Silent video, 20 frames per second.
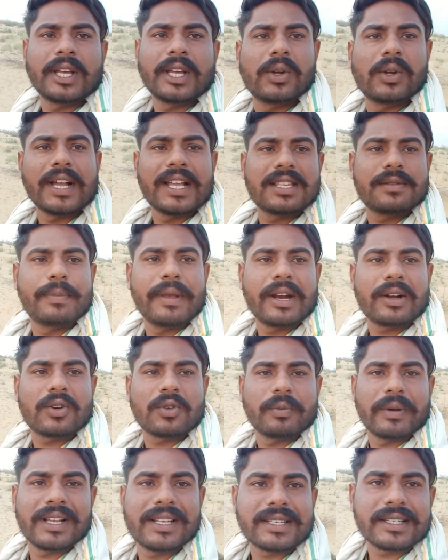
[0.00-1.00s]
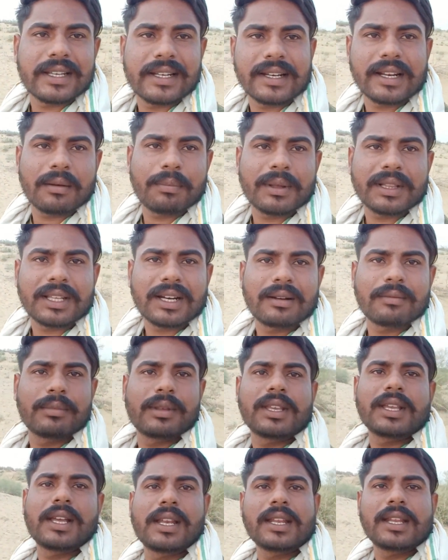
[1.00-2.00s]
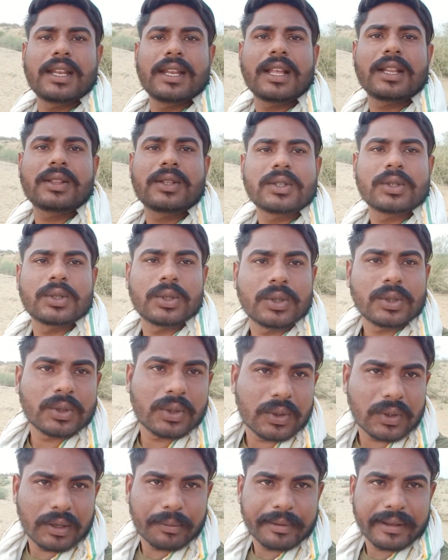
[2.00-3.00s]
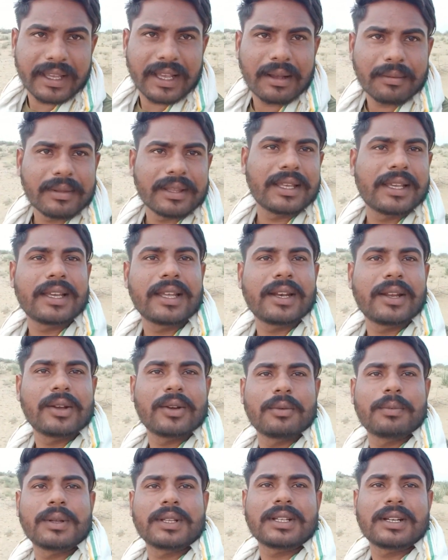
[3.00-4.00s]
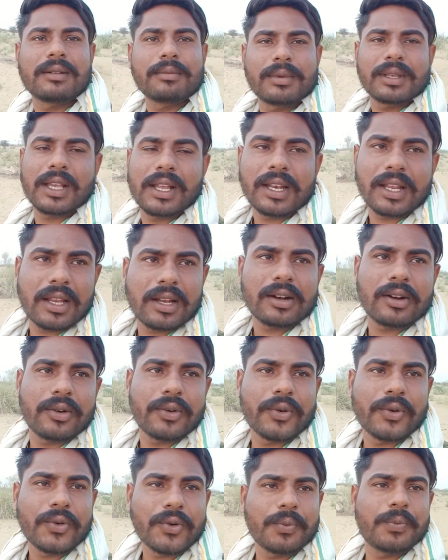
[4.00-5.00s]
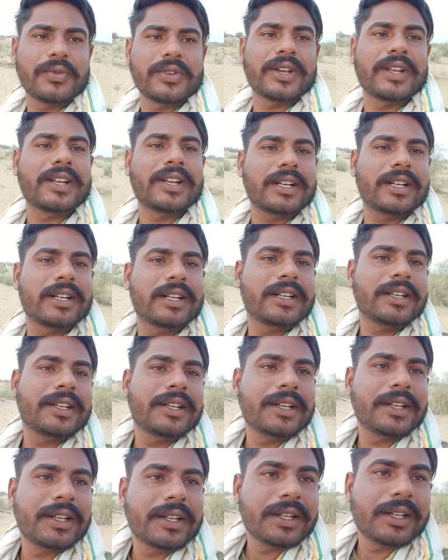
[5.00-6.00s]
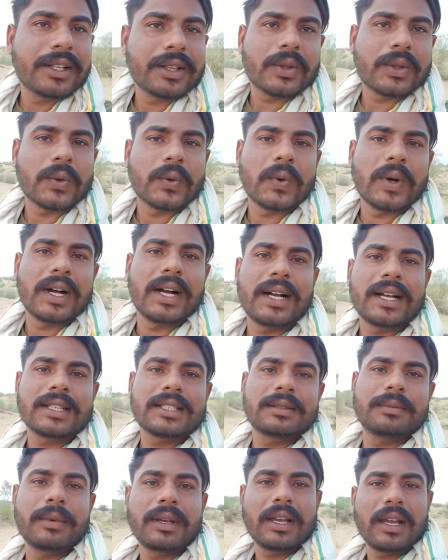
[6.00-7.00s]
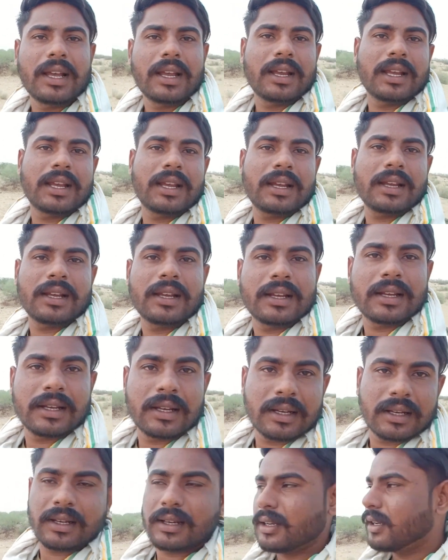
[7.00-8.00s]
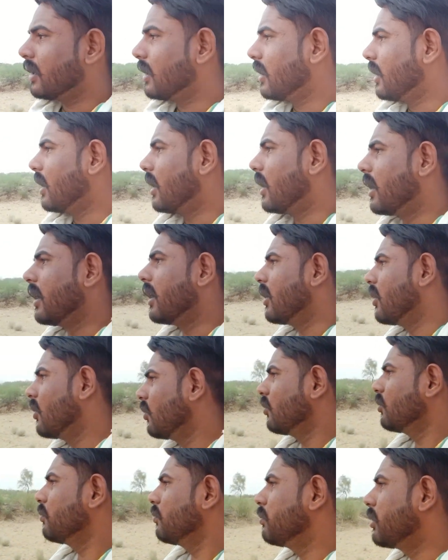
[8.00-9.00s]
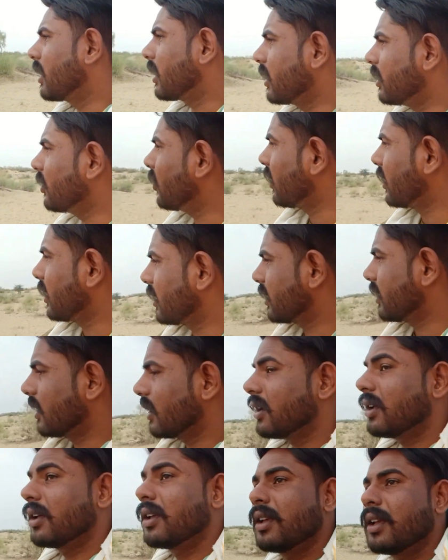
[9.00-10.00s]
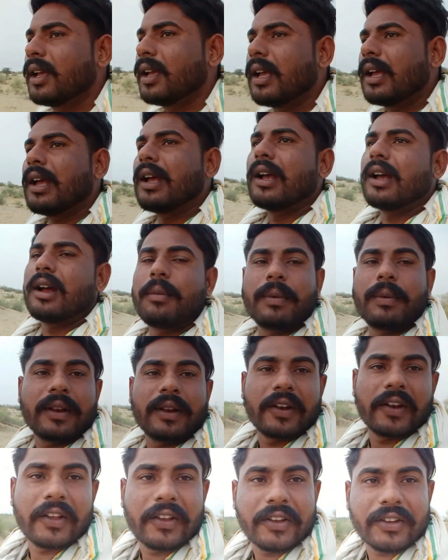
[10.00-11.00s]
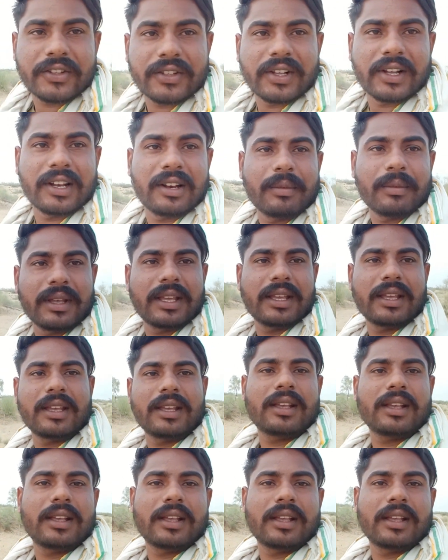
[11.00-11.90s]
तो गाइज बैक टू माय चैनल पतराम बीकानेर तो अभी आप देख रहे हो पतराम बीकानेर यूट्यूब चैनल तो आज मैं आया हूँ बकरियों के अंदर अपने रेगिस्तान में